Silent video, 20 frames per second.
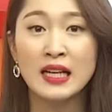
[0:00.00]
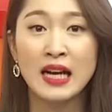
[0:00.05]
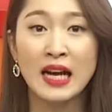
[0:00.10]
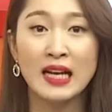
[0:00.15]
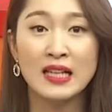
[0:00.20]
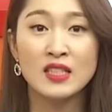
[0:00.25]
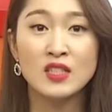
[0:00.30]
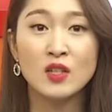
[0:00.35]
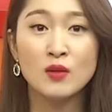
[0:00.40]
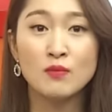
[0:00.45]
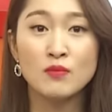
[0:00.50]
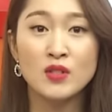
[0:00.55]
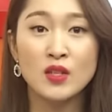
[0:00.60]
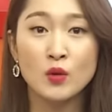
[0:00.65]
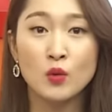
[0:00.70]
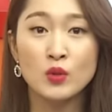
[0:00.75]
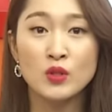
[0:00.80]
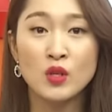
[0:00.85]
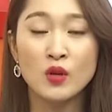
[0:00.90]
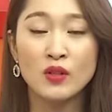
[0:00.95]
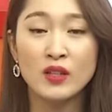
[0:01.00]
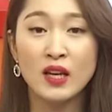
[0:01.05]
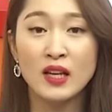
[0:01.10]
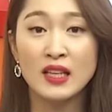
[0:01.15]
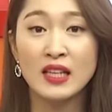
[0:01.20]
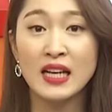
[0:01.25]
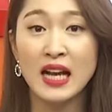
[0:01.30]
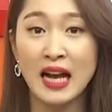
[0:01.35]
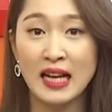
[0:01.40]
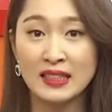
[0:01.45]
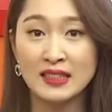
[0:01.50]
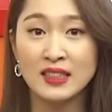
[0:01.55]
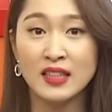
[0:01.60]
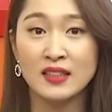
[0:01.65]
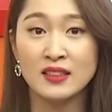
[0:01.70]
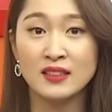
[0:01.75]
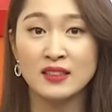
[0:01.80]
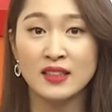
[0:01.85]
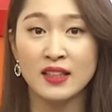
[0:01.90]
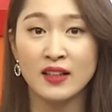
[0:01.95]
가점제로 청약이
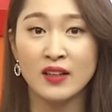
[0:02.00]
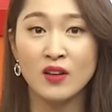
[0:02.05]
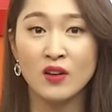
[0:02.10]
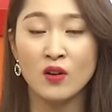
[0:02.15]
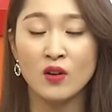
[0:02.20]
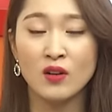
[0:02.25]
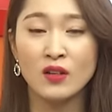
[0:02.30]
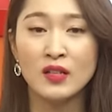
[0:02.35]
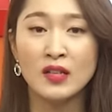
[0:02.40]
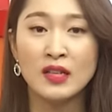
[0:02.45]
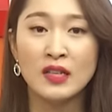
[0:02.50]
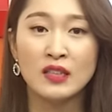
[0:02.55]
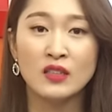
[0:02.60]
가능했는데요.